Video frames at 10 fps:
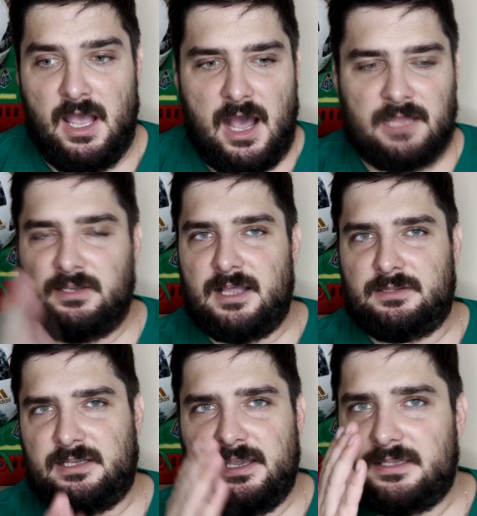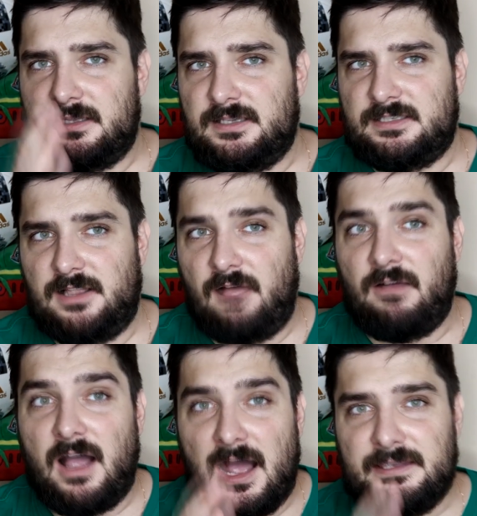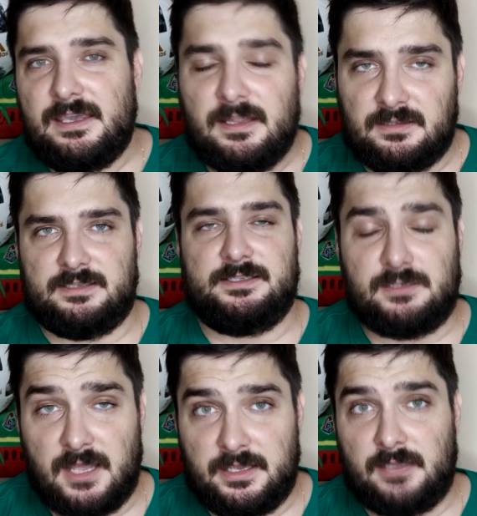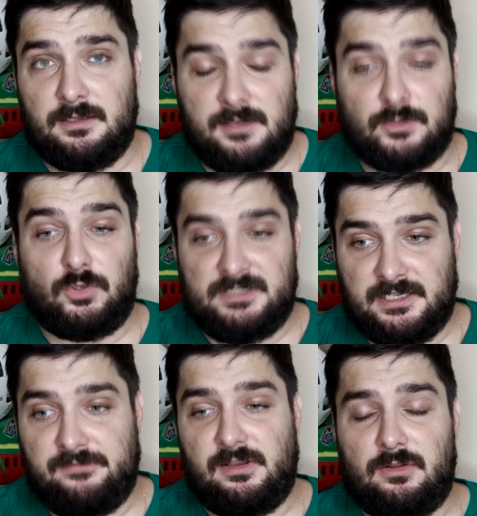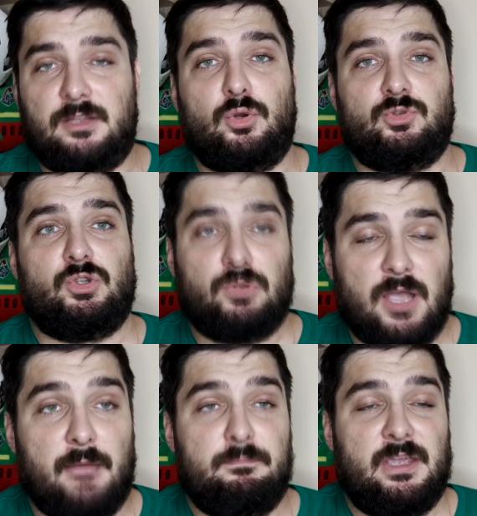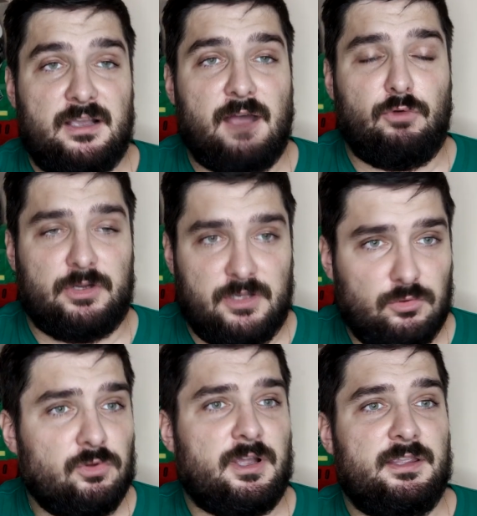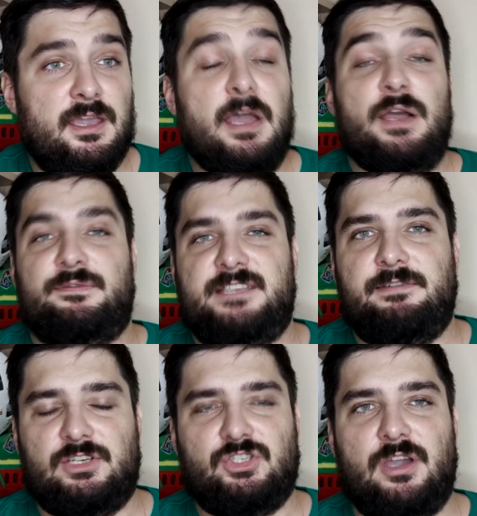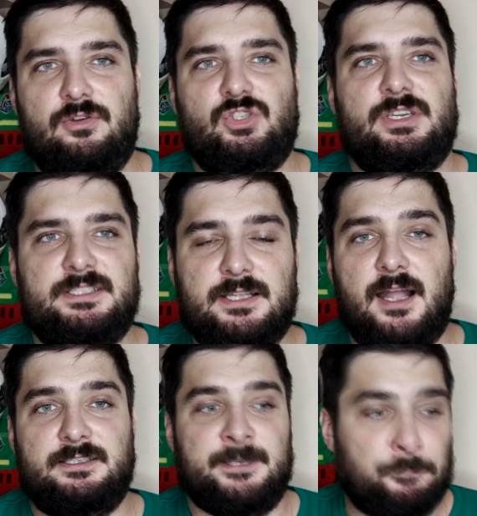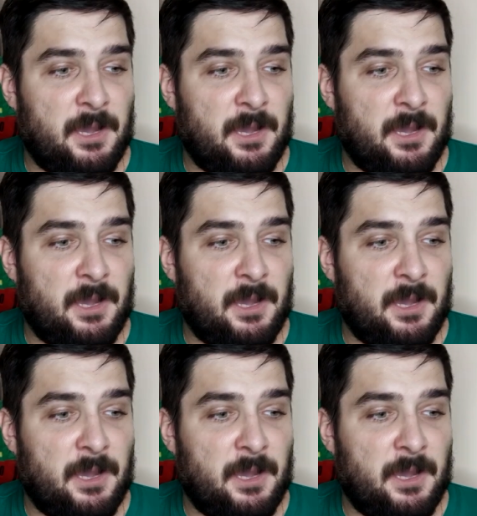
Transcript: а на конкретные слова агента Захаряна, который заявлял о том, что да, переговоры идут, они в завершающей стадии.